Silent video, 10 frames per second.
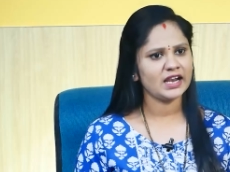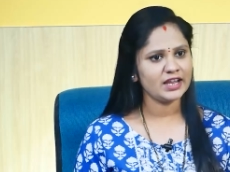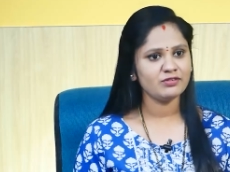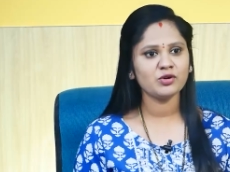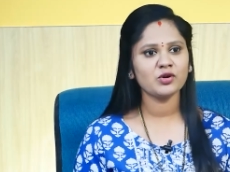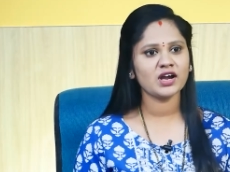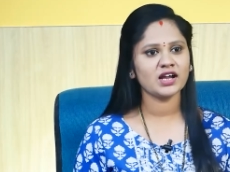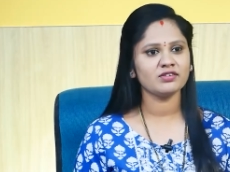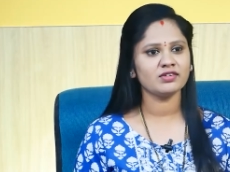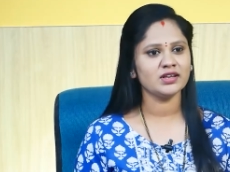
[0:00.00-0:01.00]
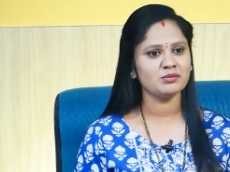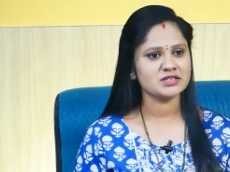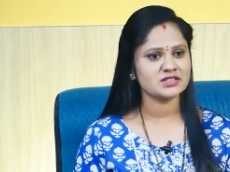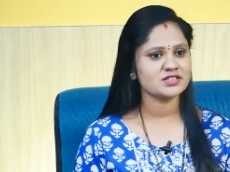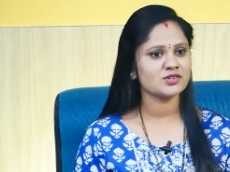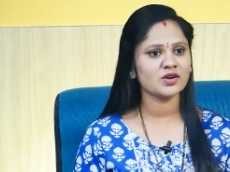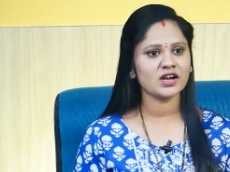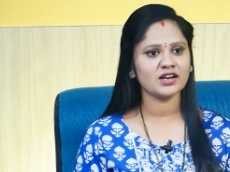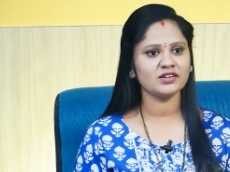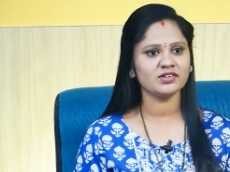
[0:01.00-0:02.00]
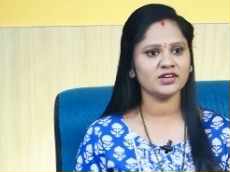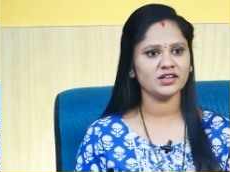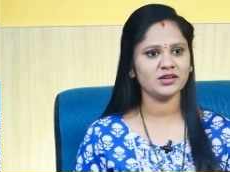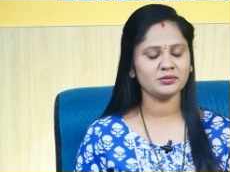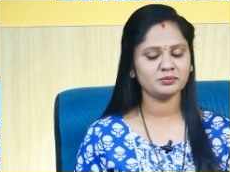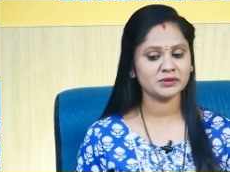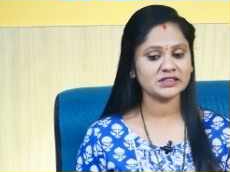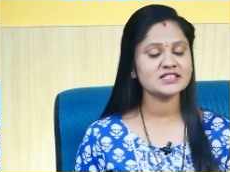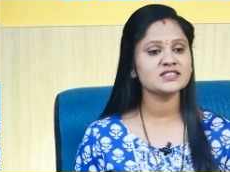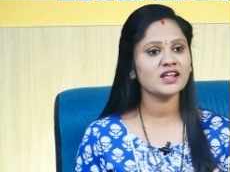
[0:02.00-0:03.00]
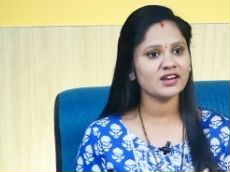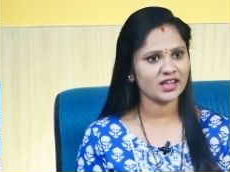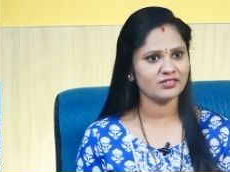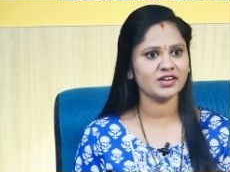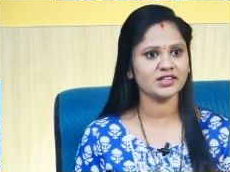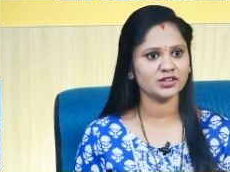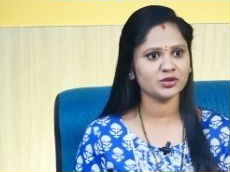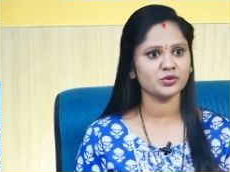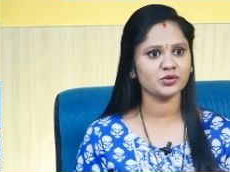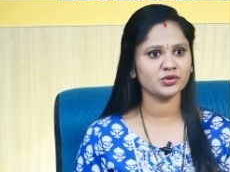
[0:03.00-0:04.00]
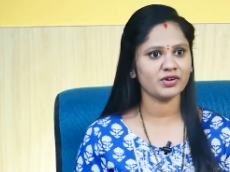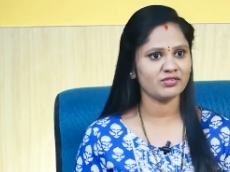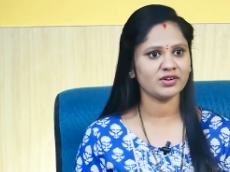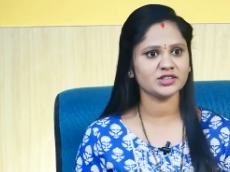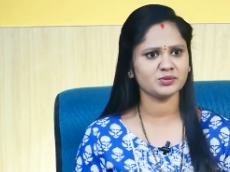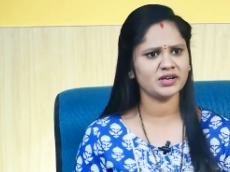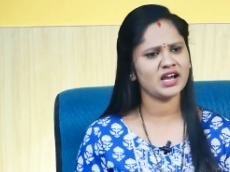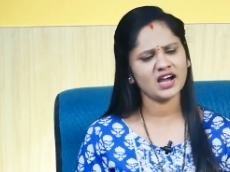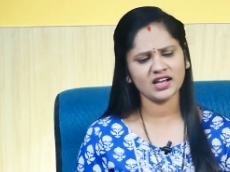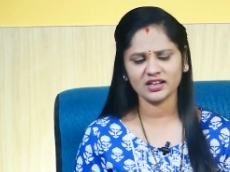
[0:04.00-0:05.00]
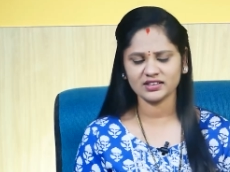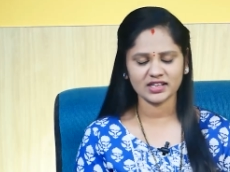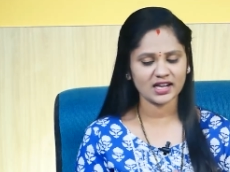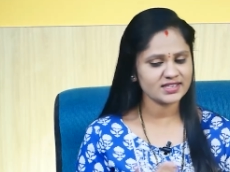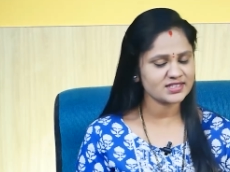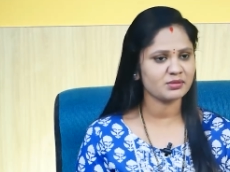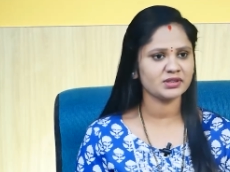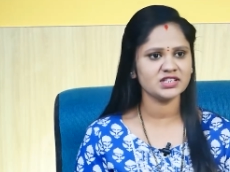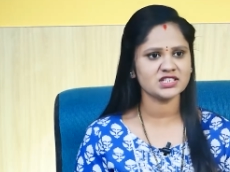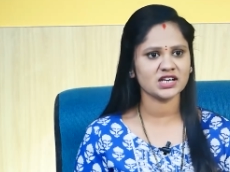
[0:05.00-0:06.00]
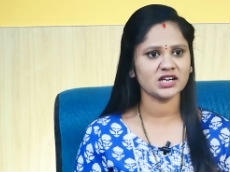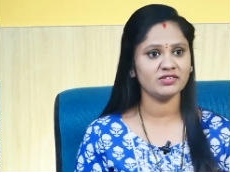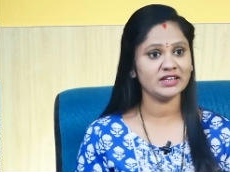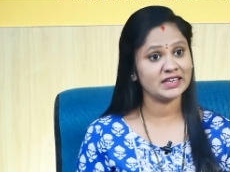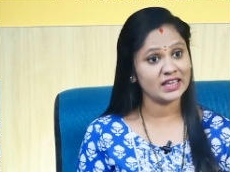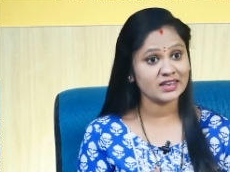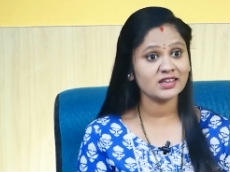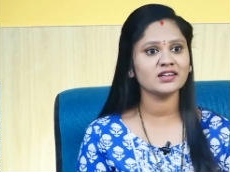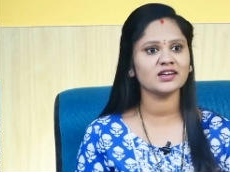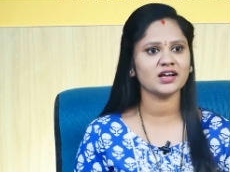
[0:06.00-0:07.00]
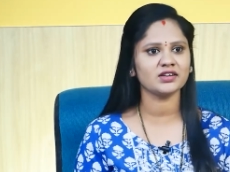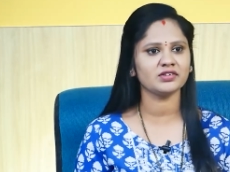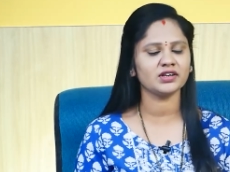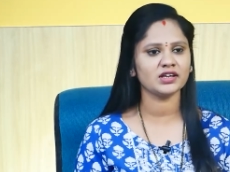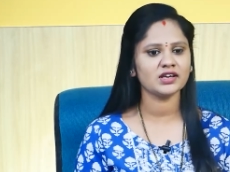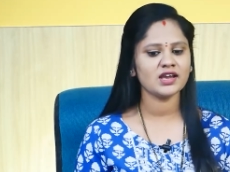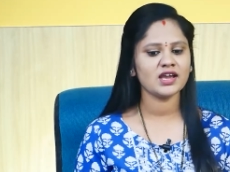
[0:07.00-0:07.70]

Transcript: లైఫ్లో కానివ్వండి బిజినెస్లో కానివ్వండి పర్సనల్ లైఫ్ ఏదైతే ఉంటుందో వైఫ్ అండ్ హస్బెండ్ దానికి సంబంధించి కానివ్వండి కెరియర్ కానివ్వండి